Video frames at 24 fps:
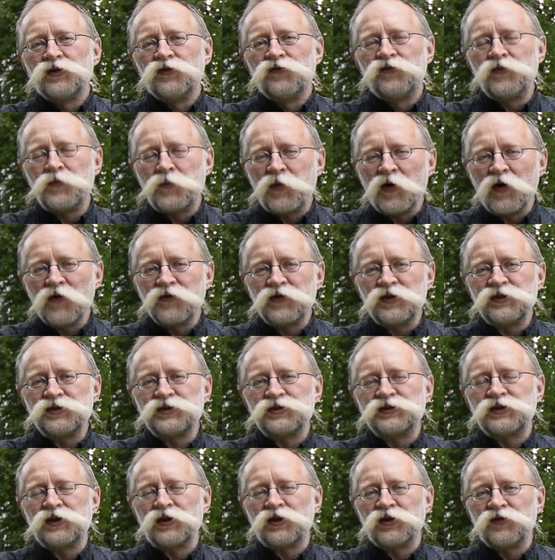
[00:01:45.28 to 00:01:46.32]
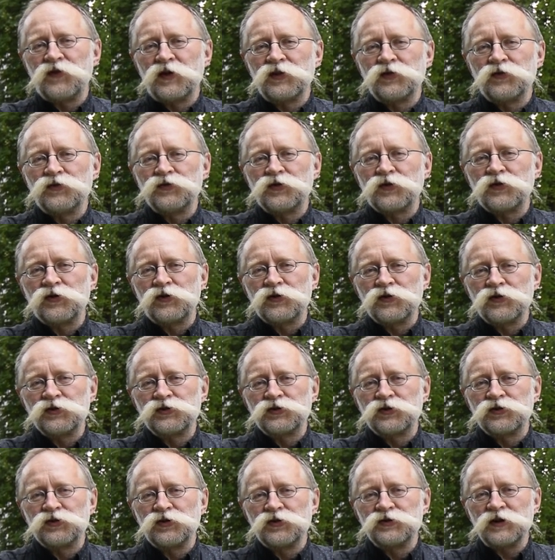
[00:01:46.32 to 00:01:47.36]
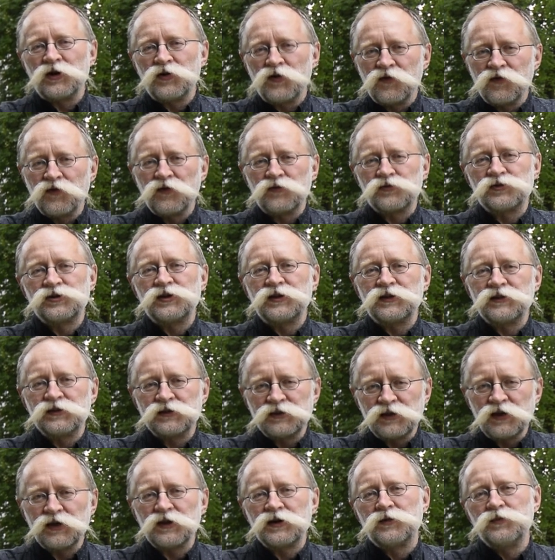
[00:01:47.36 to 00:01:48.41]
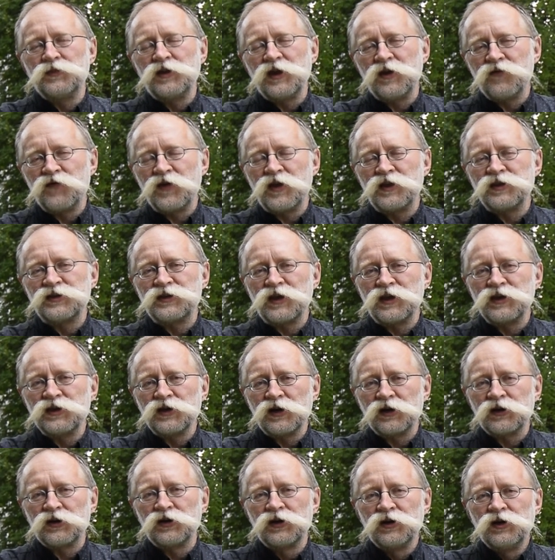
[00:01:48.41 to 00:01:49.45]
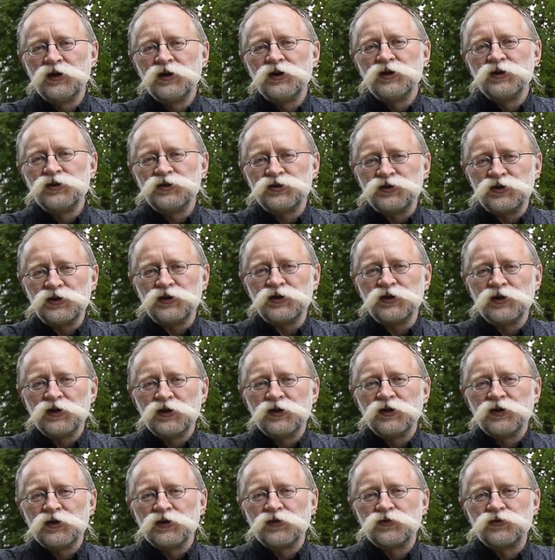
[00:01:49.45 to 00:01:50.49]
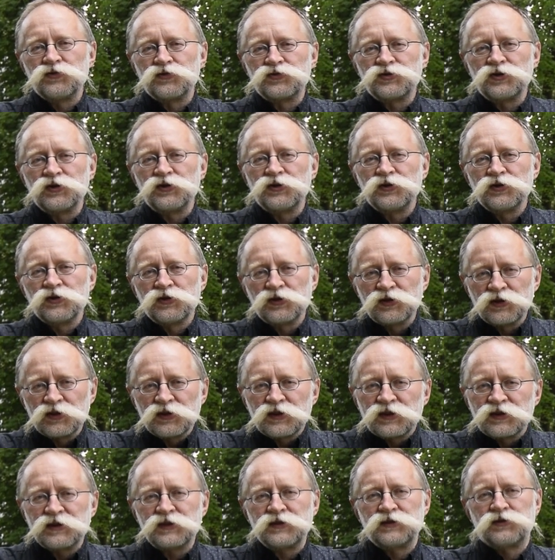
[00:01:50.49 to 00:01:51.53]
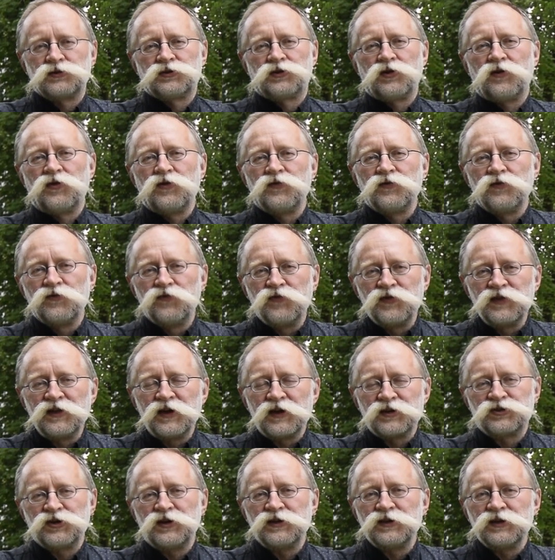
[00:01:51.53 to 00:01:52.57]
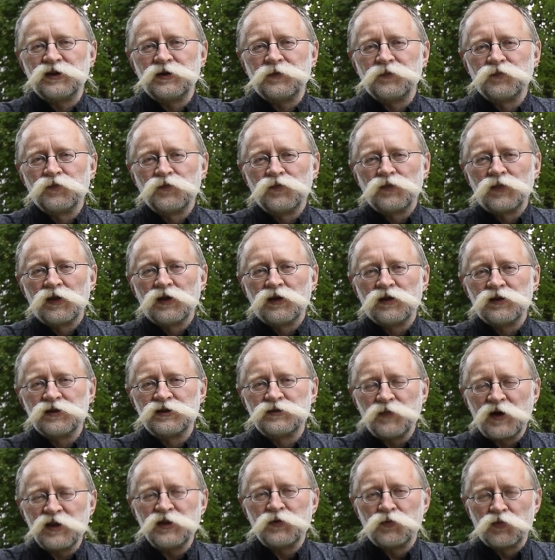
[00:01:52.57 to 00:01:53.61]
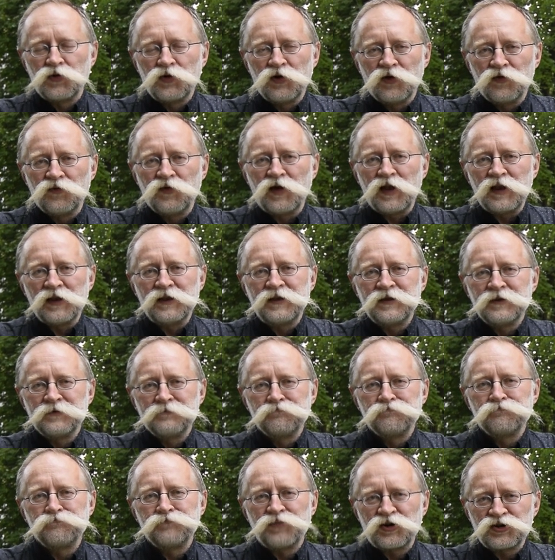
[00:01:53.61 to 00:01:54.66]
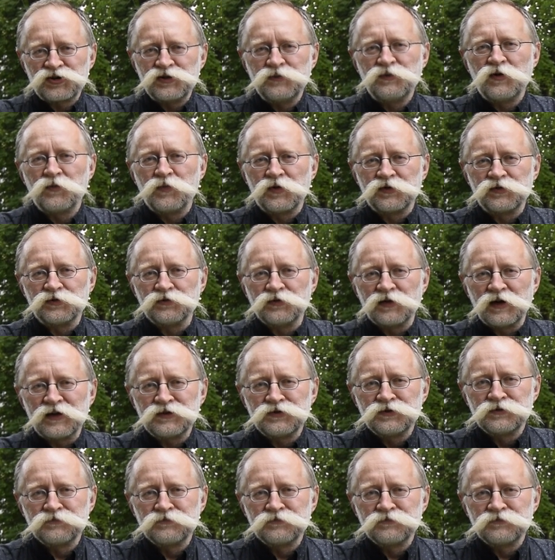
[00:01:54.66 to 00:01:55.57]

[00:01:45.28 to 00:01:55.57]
wypowiedź skierowaną do kogoś, kto zachowywał się tak mniej więcej jak ci, którzy to wydarzenie e, zmanipulowali. Prosimy posłuchać.